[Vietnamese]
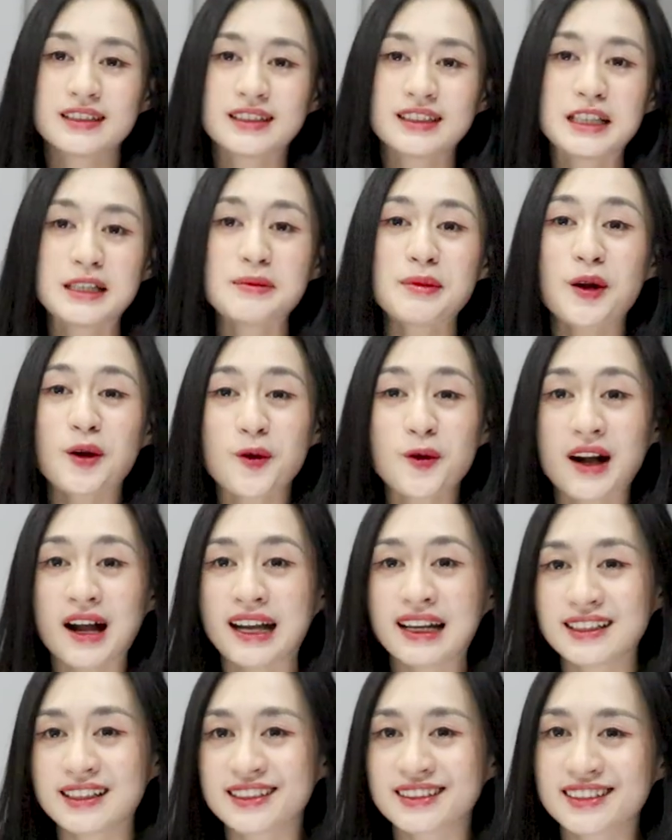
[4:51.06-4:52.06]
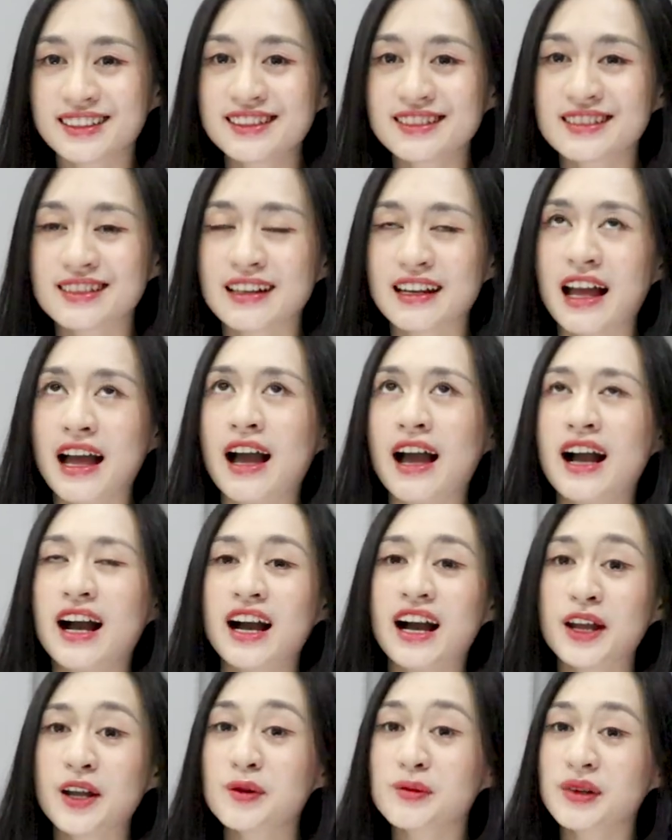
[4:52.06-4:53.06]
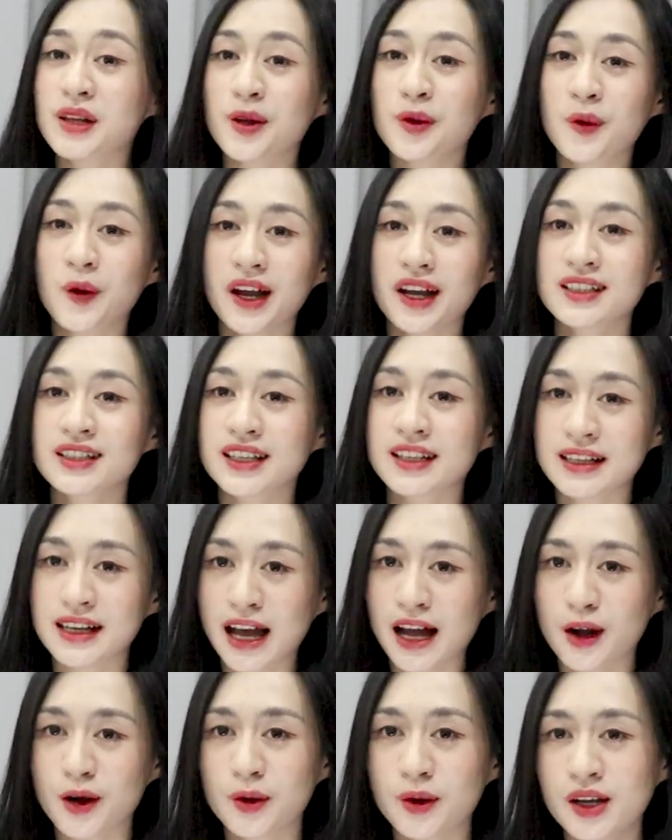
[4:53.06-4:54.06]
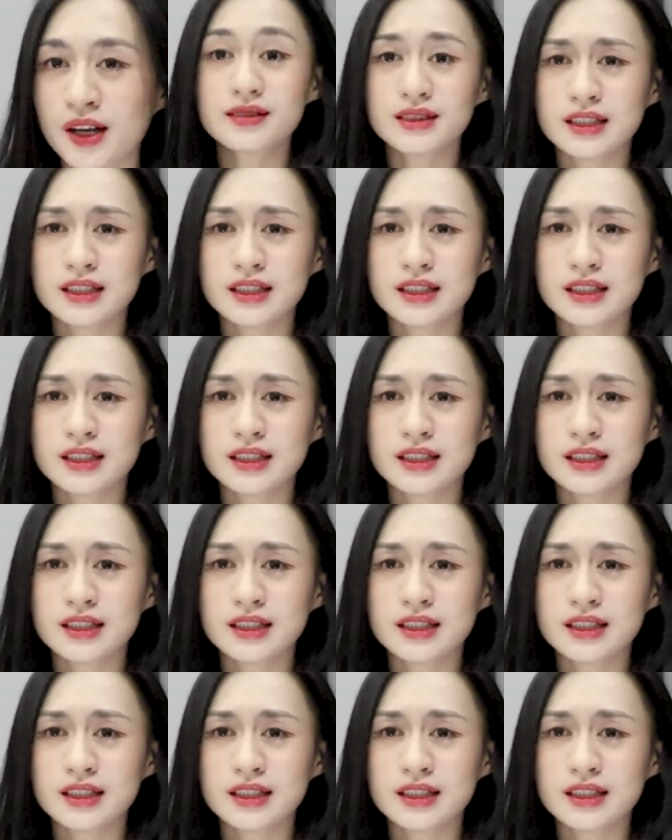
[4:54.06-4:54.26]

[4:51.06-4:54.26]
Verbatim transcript: Khi mà cô gái nhắn tin rằng là ngày hôm nay của anh thế nào,